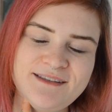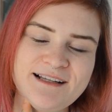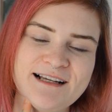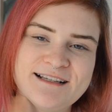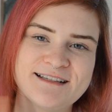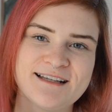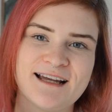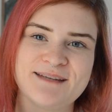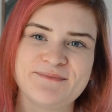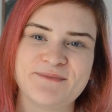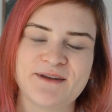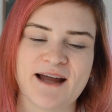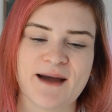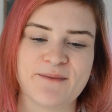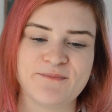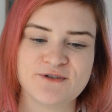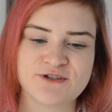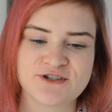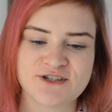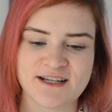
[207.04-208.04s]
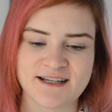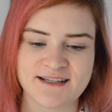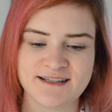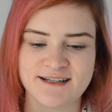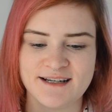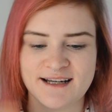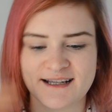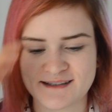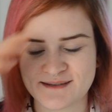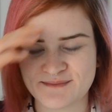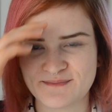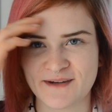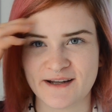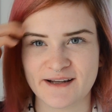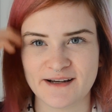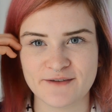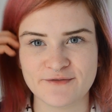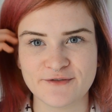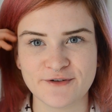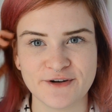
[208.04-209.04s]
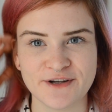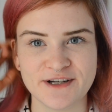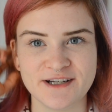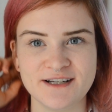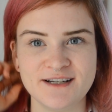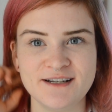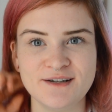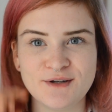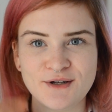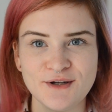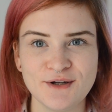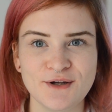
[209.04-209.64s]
das habe ich mir in Hamburg stechen lassen bei einer Freundin.